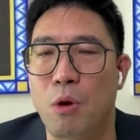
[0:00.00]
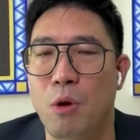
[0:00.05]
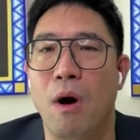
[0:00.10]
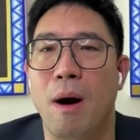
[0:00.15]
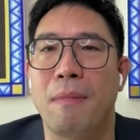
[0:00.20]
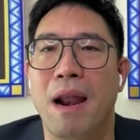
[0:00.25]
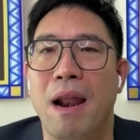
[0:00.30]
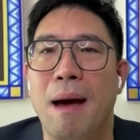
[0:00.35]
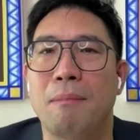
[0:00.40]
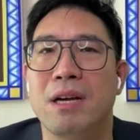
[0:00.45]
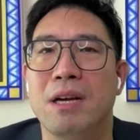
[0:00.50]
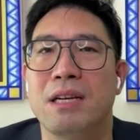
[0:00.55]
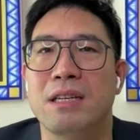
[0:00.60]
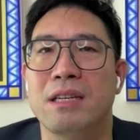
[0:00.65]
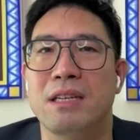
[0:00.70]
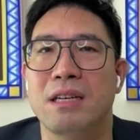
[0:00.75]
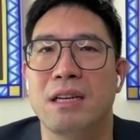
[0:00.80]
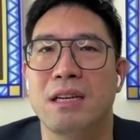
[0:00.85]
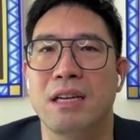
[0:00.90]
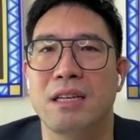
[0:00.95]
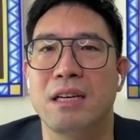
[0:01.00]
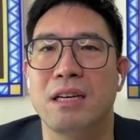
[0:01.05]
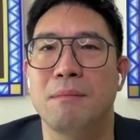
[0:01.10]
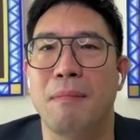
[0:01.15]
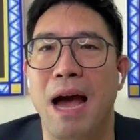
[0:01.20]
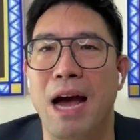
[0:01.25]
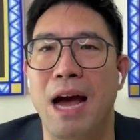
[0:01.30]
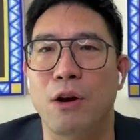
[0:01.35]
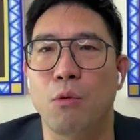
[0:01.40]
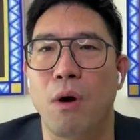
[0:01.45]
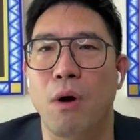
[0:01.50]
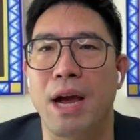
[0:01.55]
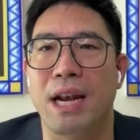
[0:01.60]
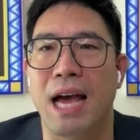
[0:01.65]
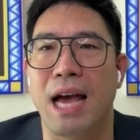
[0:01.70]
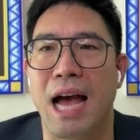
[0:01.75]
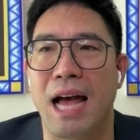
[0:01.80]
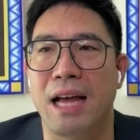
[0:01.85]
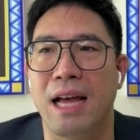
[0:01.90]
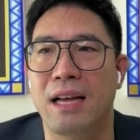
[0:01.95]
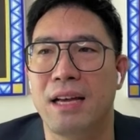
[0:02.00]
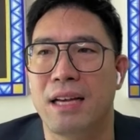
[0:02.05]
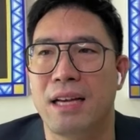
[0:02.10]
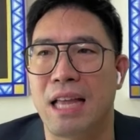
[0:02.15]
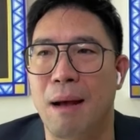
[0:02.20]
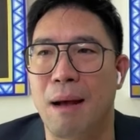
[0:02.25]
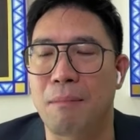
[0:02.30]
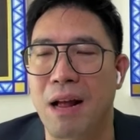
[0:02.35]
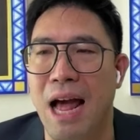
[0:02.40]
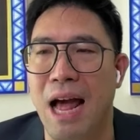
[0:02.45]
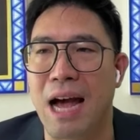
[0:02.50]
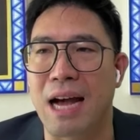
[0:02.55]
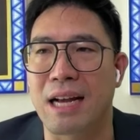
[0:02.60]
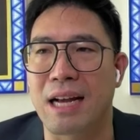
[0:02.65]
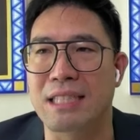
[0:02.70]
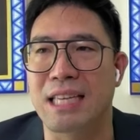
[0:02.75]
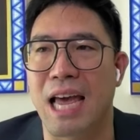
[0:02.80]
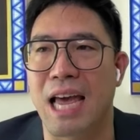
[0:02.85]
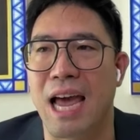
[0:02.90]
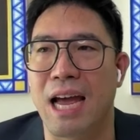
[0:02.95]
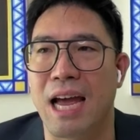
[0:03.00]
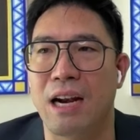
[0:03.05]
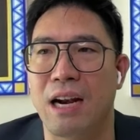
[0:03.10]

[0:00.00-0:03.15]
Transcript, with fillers: มีความราบรื่นขึ้นมากด้วยนะฮะท่ามกลางกระแส